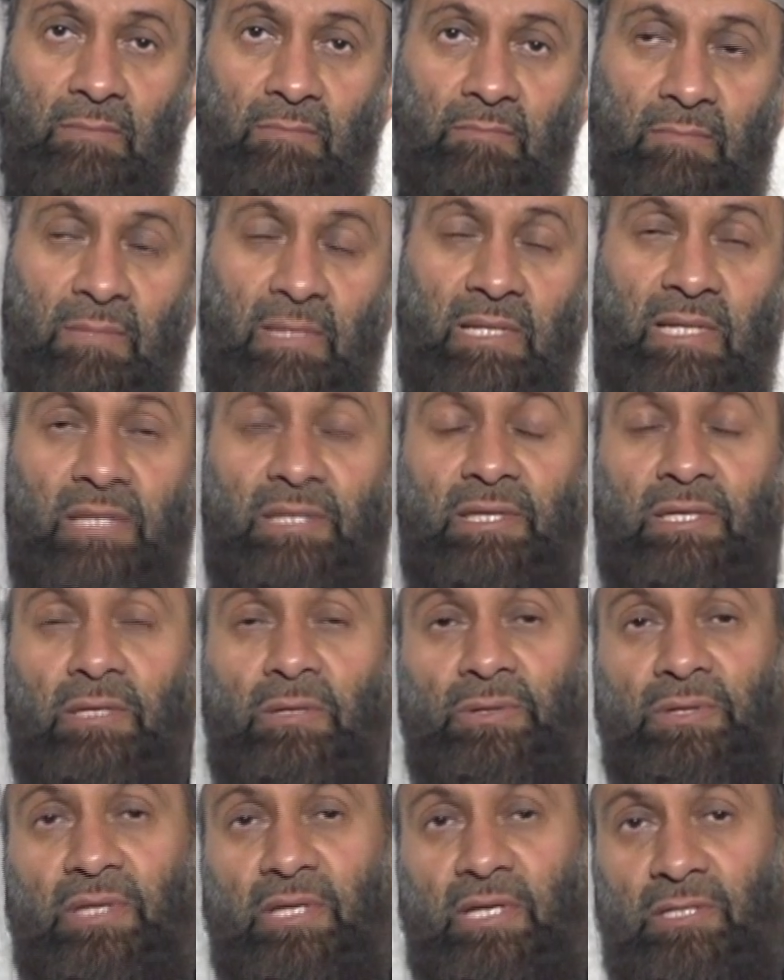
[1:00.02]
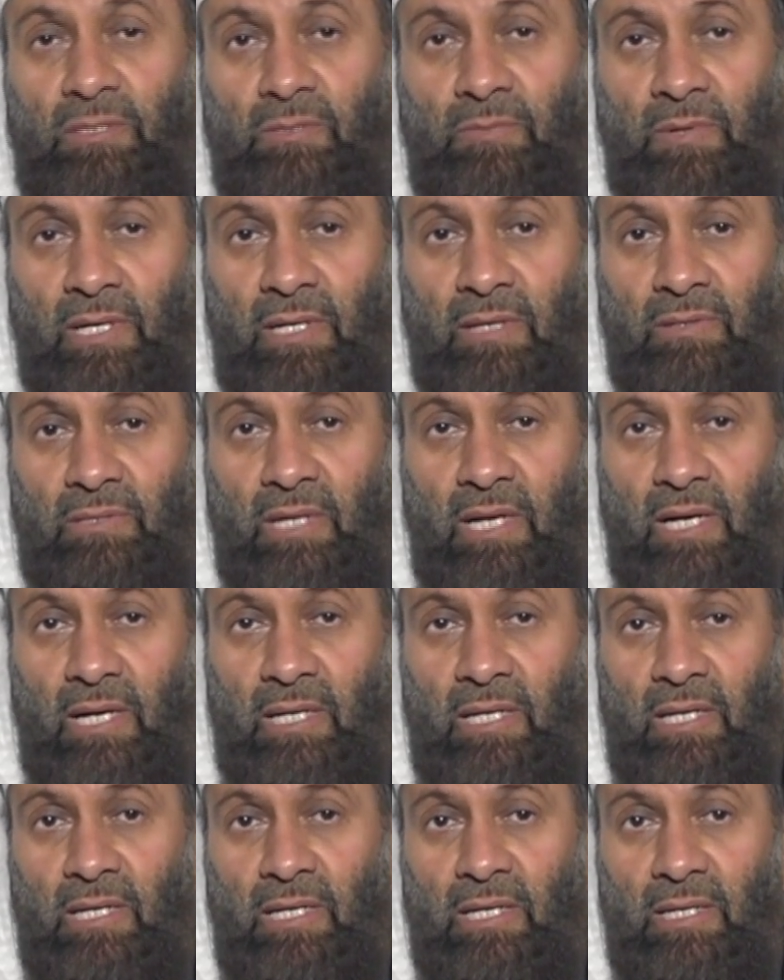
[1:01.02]
ما الذي يرضيه سبحانه
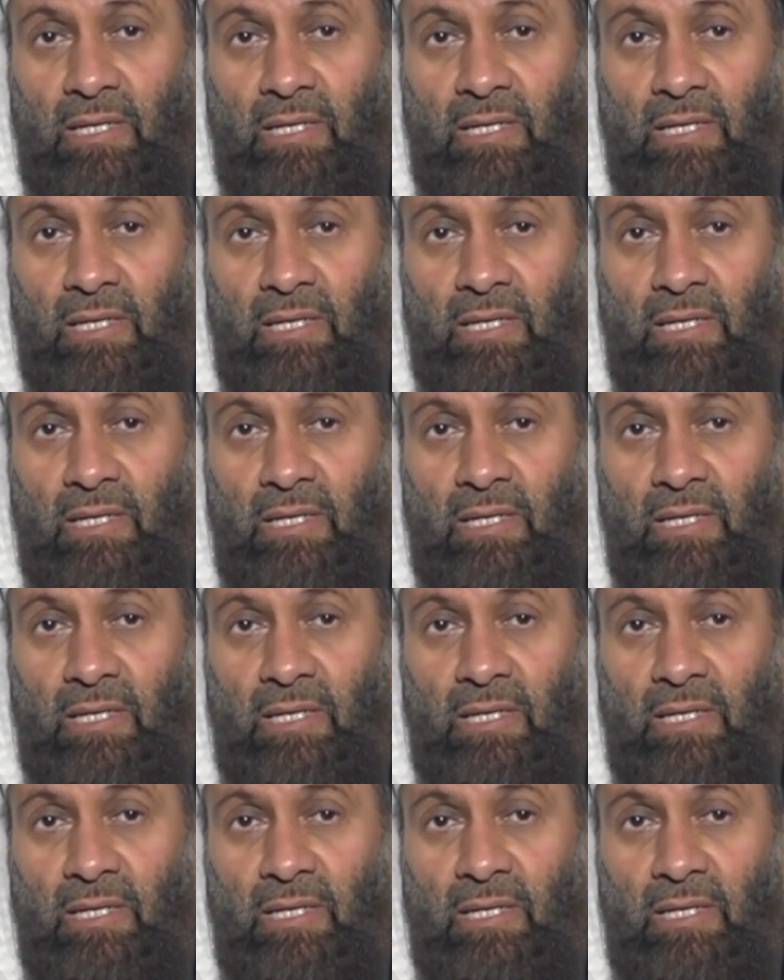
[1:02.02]
وتعالى